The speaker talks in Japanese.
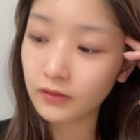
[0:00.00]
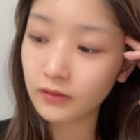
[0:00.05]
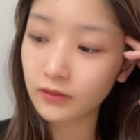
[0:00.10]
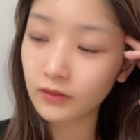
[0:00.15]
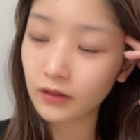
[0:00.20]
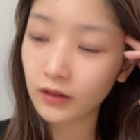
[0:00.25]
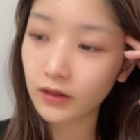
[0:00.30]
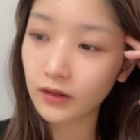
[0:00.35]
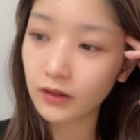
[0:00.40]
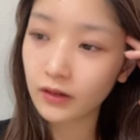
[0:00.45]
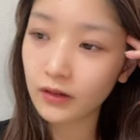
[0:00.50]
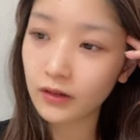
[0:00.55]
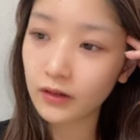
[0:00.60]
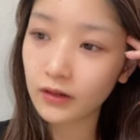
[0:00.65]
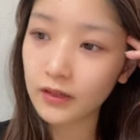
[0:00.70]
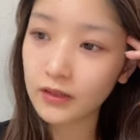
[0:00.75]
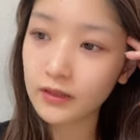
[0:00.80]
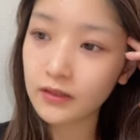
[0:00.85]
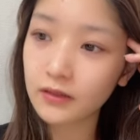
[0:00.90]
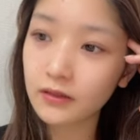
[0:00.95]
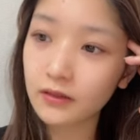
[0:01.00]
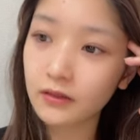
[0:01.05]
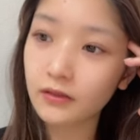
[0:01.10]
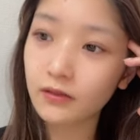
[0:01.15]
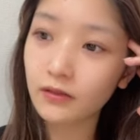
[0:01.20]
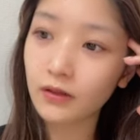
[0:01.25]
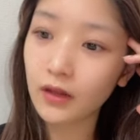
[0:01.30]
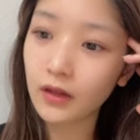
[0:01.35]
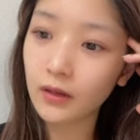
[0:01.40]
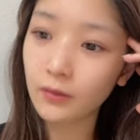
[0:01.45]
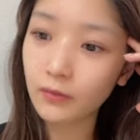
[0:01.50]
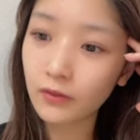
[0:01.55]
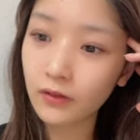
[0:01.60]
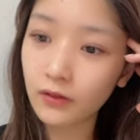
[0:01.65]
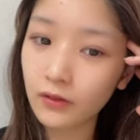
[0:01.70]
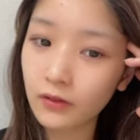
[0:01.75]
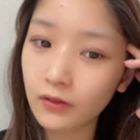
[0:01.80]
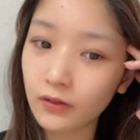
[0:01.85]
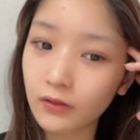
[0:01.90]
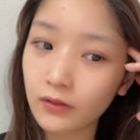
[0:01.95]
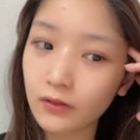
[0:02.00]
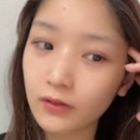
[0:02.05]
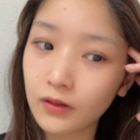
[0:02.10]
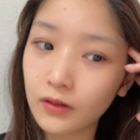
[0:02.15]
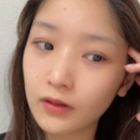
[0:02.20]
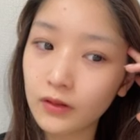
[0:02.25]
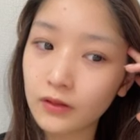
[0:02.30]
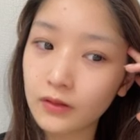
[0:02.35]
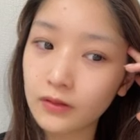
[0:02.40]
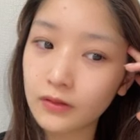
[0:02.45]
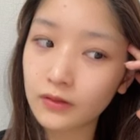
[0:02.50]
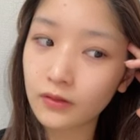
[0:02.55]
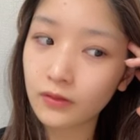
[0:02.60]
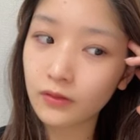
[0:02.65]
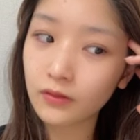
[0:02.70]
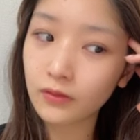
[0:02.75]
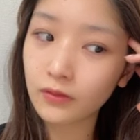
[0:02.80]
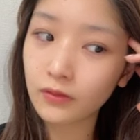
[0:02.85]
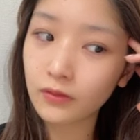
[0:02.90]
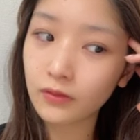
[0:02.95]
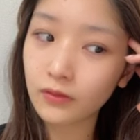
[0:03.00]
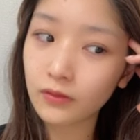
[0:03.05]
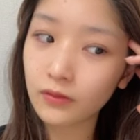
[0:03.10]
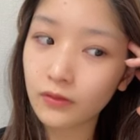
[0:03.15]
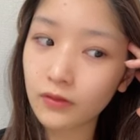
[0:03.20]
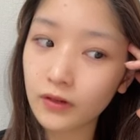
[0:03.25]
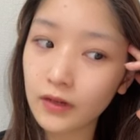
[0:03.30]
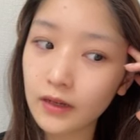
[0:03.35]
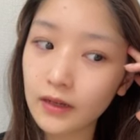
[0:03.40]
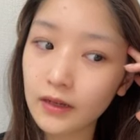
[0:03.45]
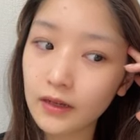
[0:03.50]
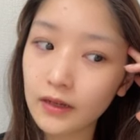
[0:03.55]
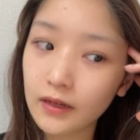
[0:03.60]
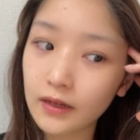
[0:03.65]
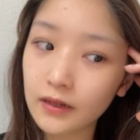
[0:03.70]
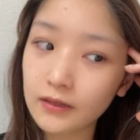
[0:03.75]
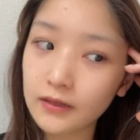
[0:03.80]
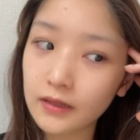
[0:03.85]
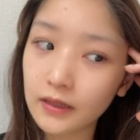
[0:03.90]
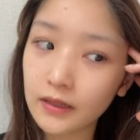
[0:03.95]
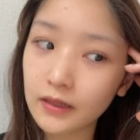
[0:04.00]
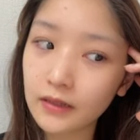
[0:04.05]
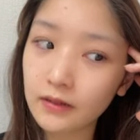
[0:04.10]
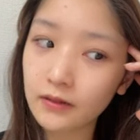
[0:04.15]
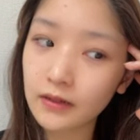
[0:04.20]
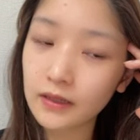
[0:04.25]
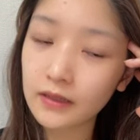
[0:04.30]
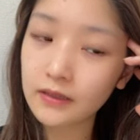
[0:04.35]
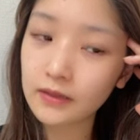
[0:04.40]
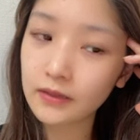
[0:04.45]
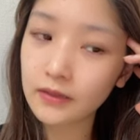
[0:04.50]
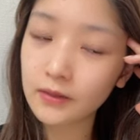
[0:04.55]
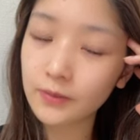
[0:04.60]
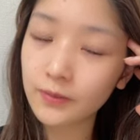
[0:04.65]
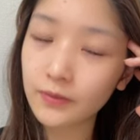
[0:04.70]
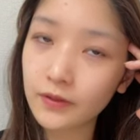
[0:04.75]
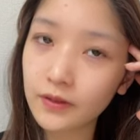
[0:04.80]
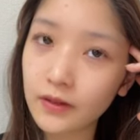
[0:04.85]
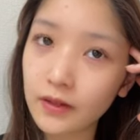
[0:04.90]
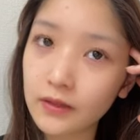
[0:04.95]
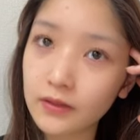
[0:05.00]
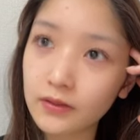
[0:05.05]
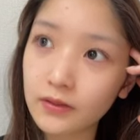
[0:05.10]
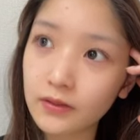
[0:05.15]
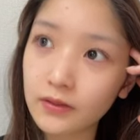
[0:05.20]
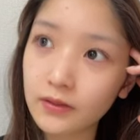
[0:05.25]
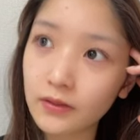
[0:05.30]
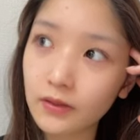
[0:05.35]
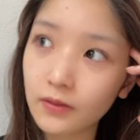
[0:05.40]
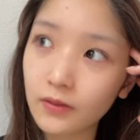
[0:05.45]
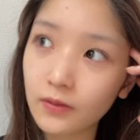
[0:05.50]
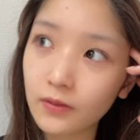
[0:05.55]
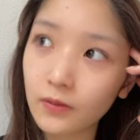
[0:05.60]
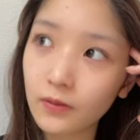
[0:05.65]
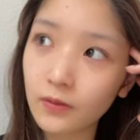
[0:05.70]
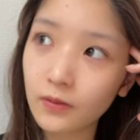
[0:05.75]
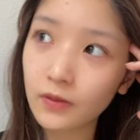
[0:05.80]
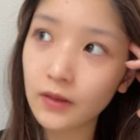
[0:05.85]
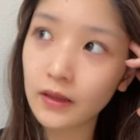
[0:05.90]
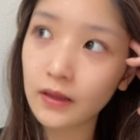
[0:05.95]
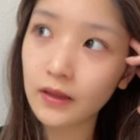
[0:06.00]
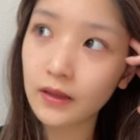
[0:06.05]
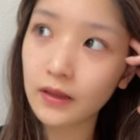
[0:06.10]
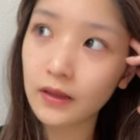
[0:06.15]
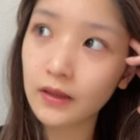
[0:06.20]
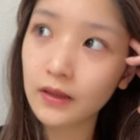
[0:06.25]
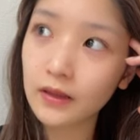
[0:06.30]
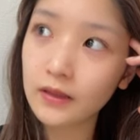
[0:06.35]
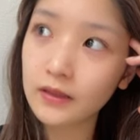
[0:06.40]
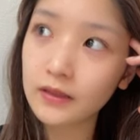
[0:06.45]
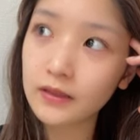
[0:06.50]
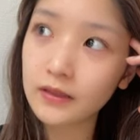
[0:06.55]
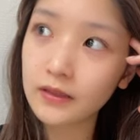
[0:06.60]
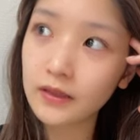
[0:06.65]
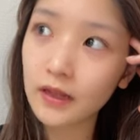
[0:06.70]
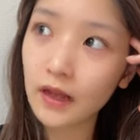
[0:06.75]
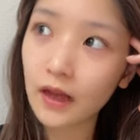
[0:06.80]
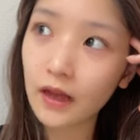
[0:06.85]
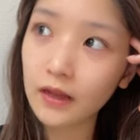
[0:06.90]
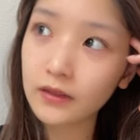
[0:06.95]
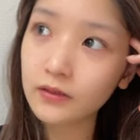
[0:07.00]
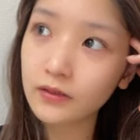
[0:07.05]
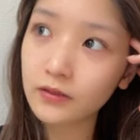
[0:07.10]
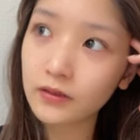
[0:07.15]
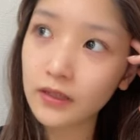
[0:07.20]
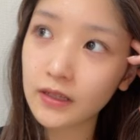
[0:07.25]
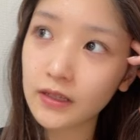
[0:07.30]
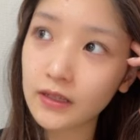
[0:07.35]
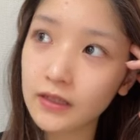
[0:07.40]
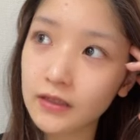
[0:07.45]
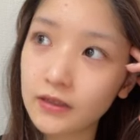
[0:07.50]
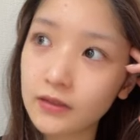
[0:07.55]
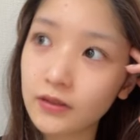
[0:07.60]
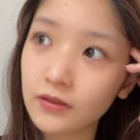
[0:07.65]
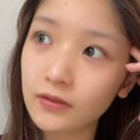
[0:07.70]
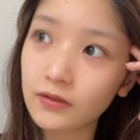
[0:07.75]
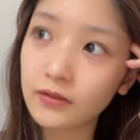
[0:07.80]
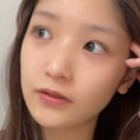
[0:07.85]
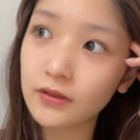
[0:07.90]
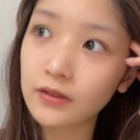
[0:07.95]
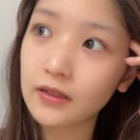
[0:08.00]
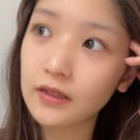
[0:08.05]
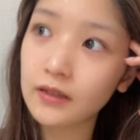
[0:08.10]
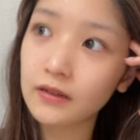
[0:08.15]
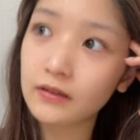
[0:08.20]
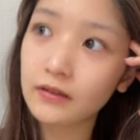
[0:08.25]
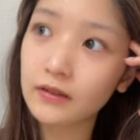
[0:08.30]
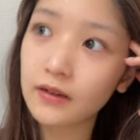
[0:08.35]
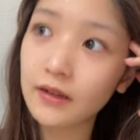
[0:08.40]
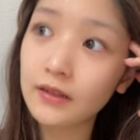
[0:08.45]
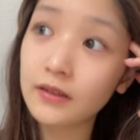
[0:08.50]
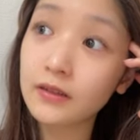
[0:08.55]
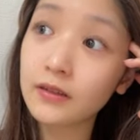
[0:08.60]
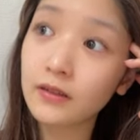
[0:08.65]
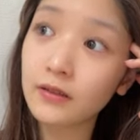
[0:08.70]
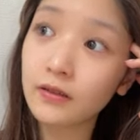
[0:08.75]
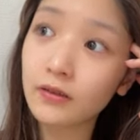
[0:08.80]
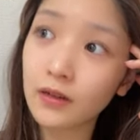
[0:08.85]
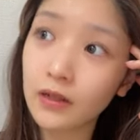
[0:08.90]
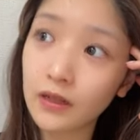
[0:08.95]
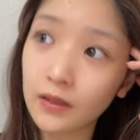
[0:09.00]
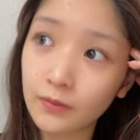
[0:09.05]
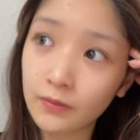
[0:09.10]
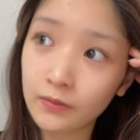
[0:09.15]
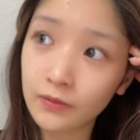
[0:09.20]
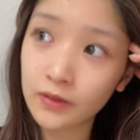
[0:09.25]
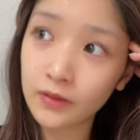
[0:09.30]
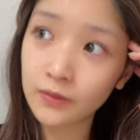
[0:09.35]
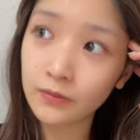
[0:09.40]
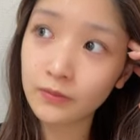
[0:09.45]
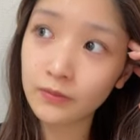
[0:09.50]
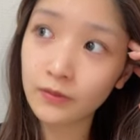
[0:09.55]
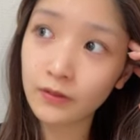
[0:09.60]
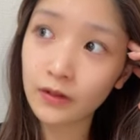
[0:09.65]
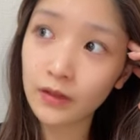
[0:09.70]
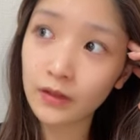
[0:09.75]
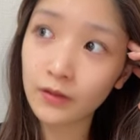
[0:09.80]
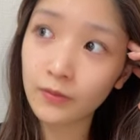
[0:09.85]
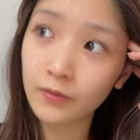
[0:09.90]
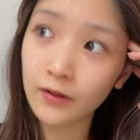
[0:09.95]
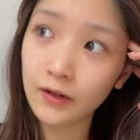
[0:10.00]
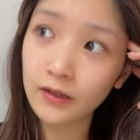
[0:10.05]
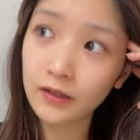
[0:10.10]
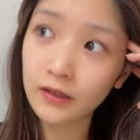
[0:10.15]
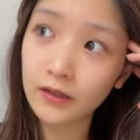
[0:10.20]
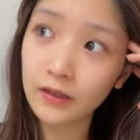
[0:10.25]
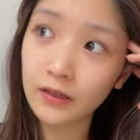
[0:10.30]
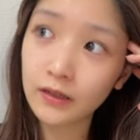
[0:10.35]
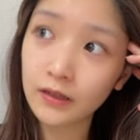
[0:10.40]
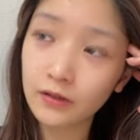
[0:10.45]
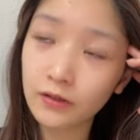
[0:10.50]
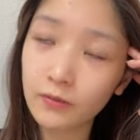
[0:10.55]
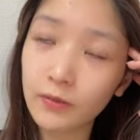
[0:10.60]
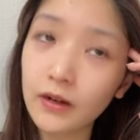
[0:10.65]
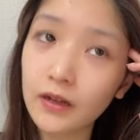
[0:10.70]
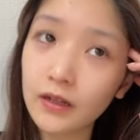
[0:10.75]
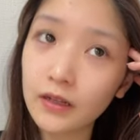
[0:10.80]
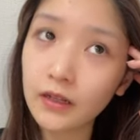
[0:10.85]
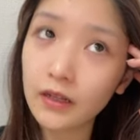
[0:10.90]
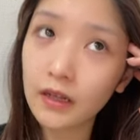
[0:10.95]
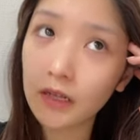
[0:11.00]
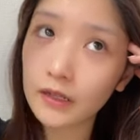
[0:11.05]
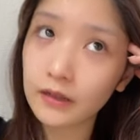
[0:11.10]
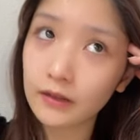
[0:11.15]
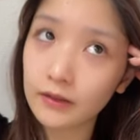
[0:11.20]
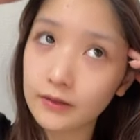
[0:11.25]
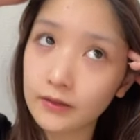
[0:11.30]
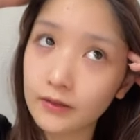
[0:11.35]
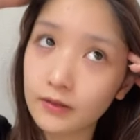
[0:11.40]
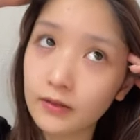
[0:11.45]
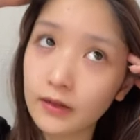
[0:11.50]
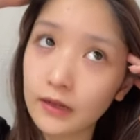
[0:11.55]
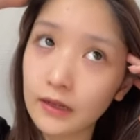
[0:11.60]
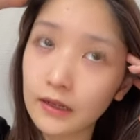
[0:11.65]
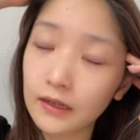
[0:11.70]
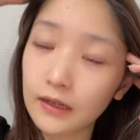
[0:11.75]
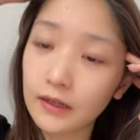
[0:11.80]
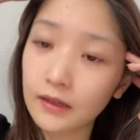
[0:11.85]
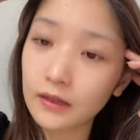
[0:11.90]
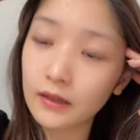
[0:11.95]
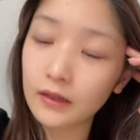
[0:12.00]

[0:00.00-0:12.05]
とかなんかレッスンとかにもそのこれから先のレッスン自分が卒業公演した後に必要とされるレッスンとかにも自分が呼ばれて呼ばれてないっていうかその何